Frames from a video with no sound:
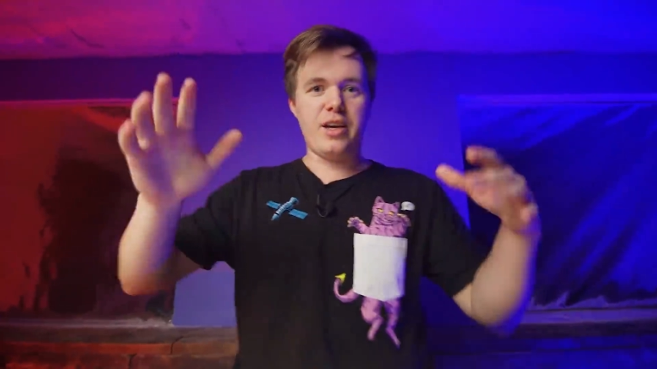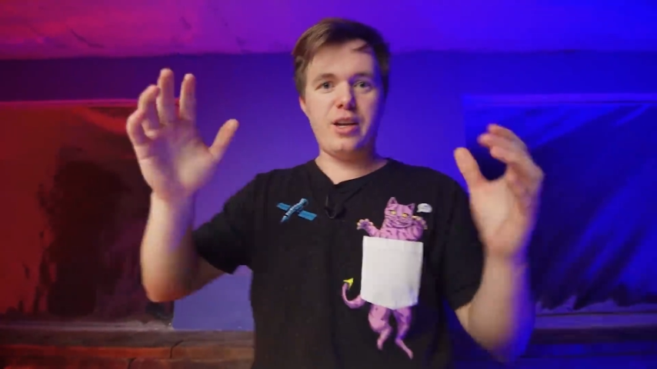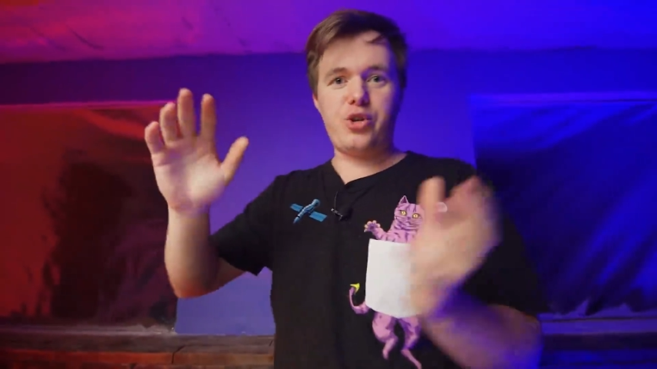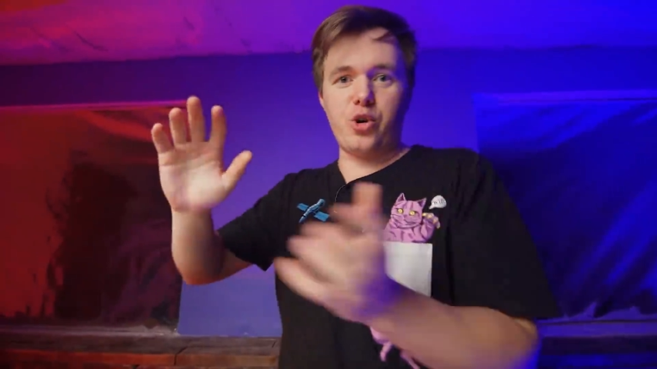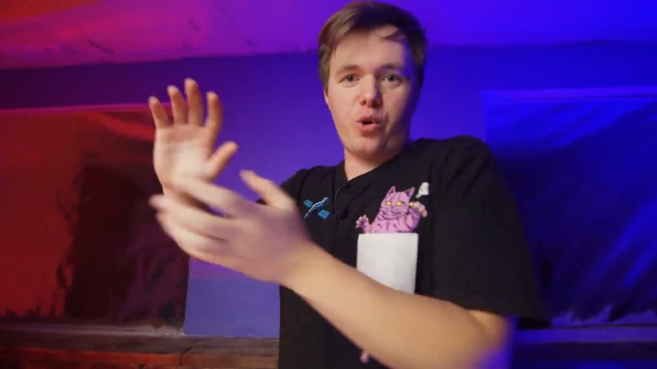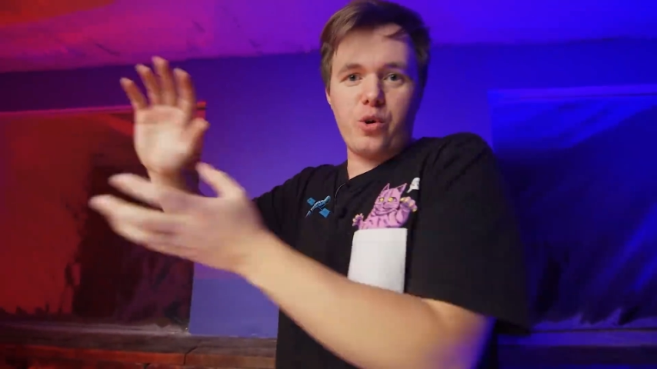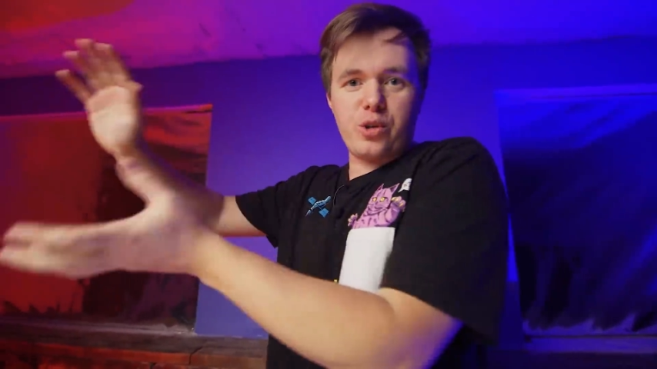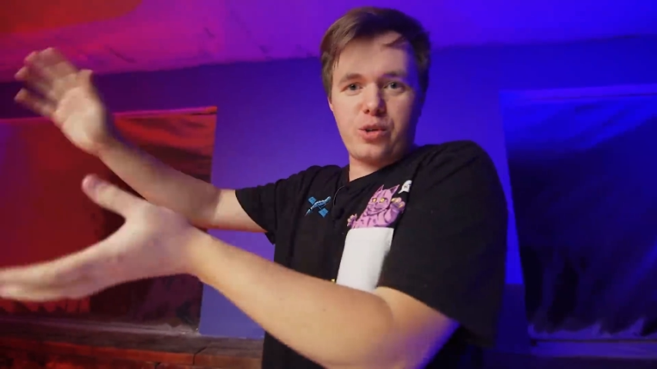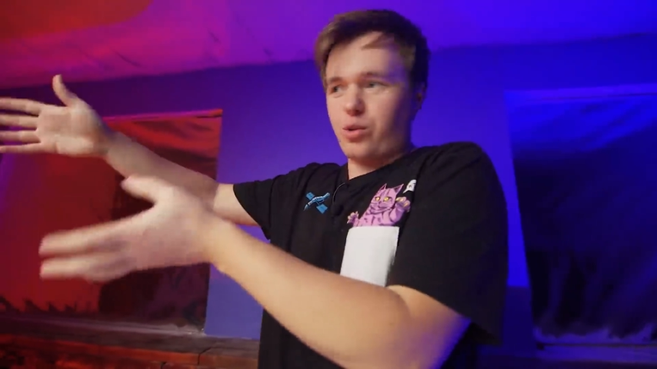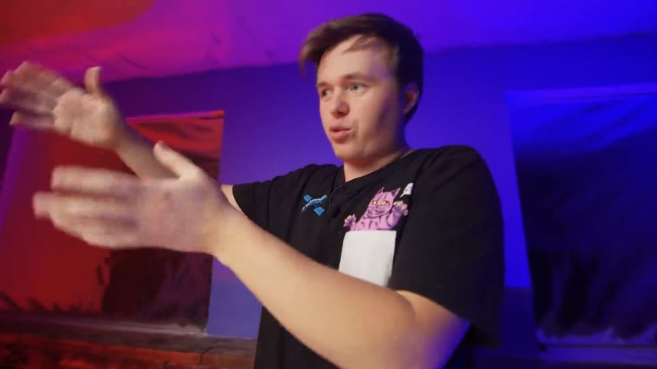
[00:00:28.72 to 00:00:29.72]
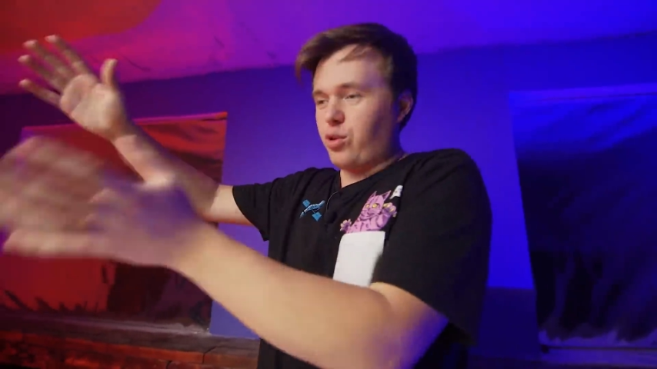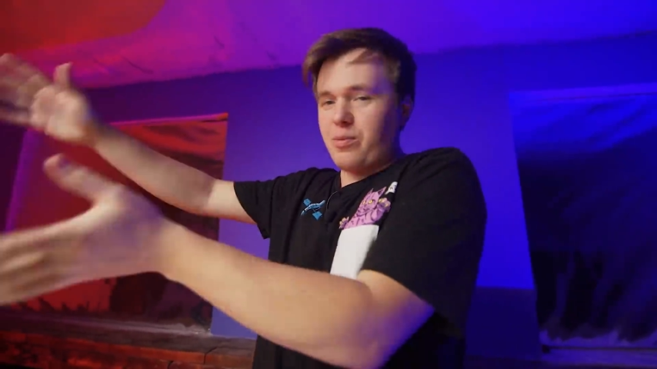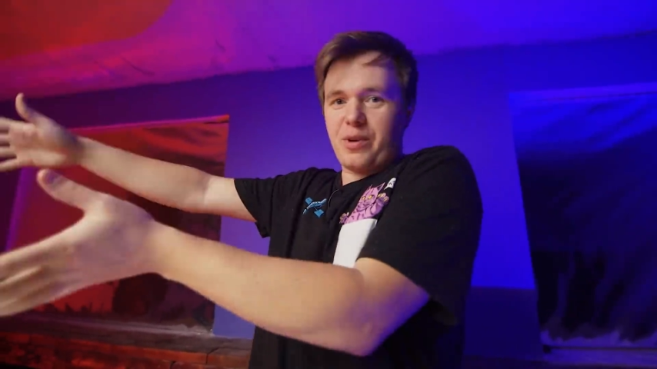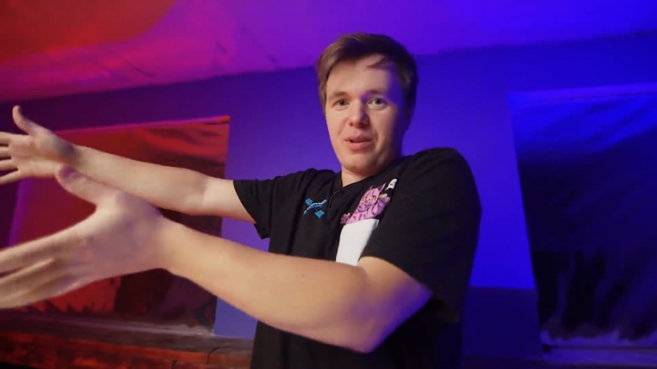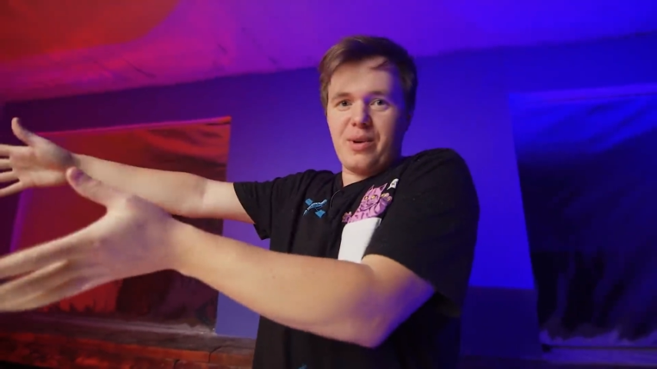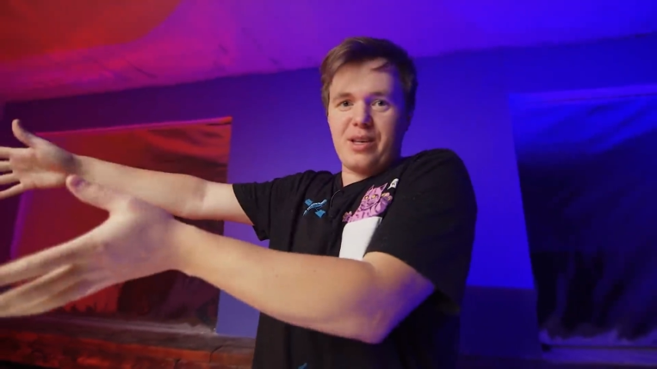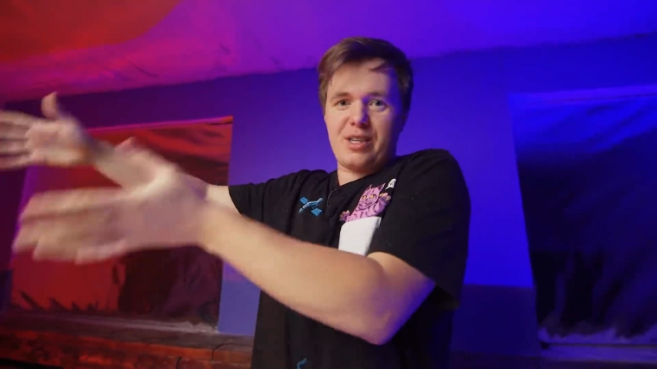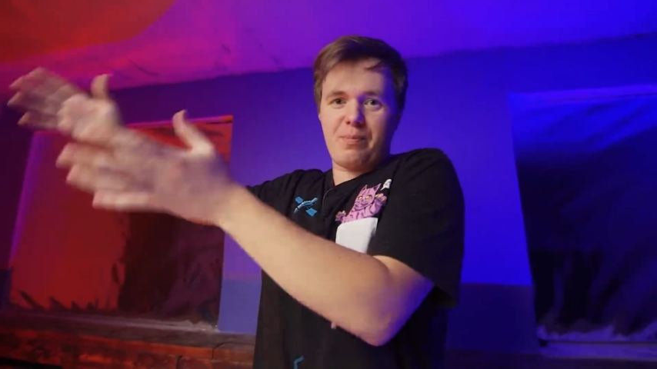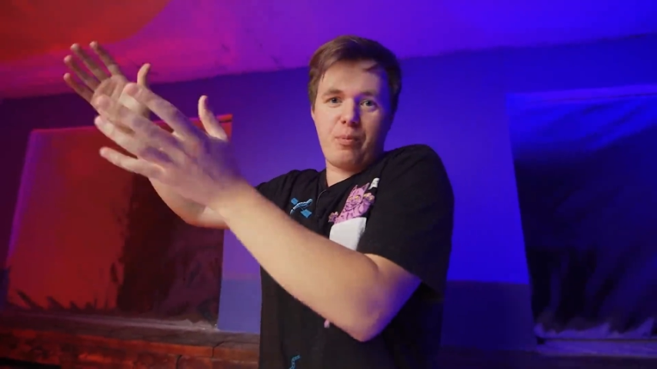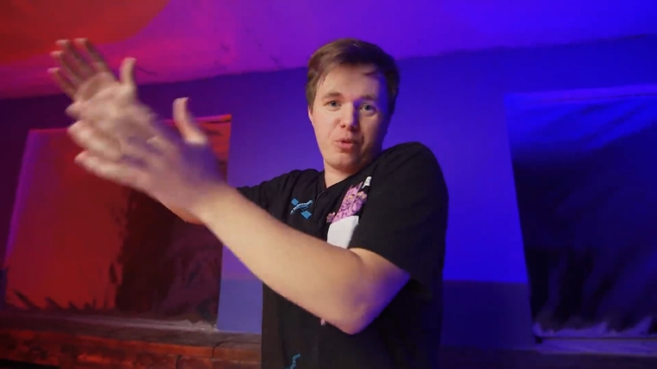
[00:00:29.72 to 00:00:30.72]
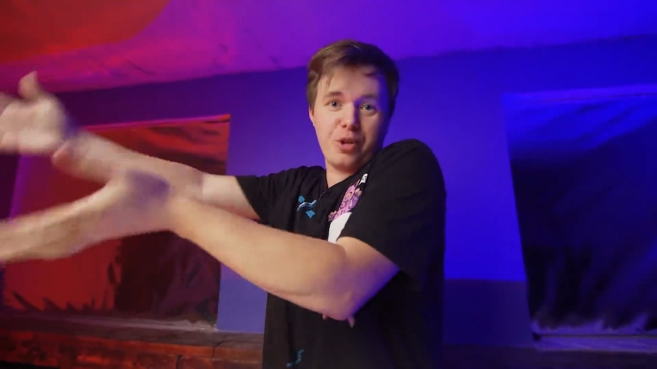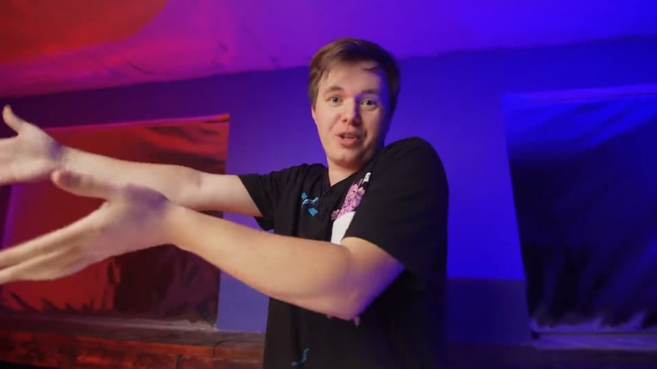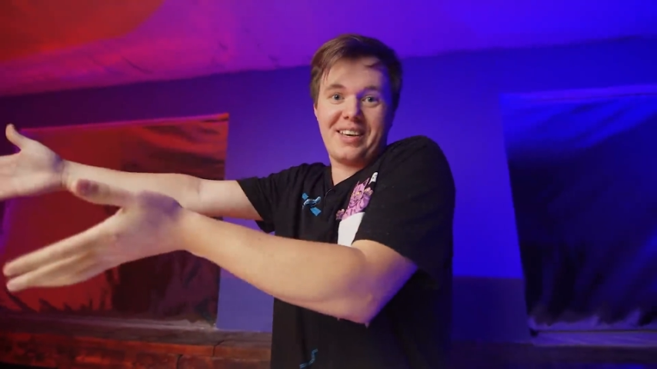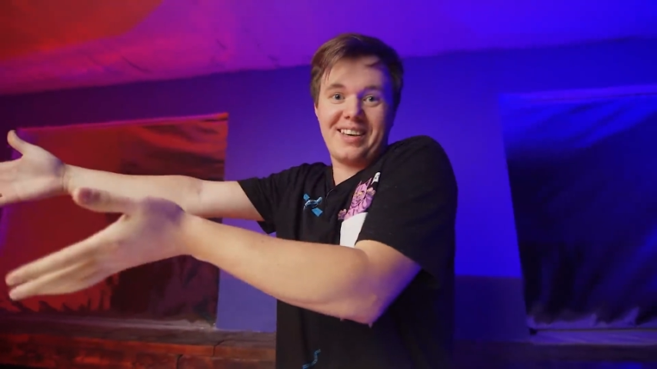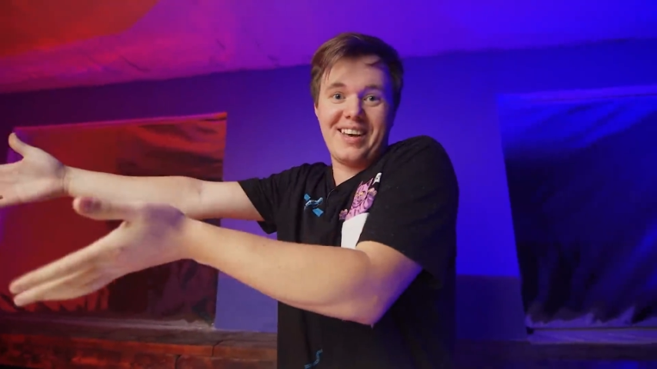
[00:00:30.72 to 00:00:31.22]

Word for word: или еще какой-нибудь крутой предмет предмет типа бутылки.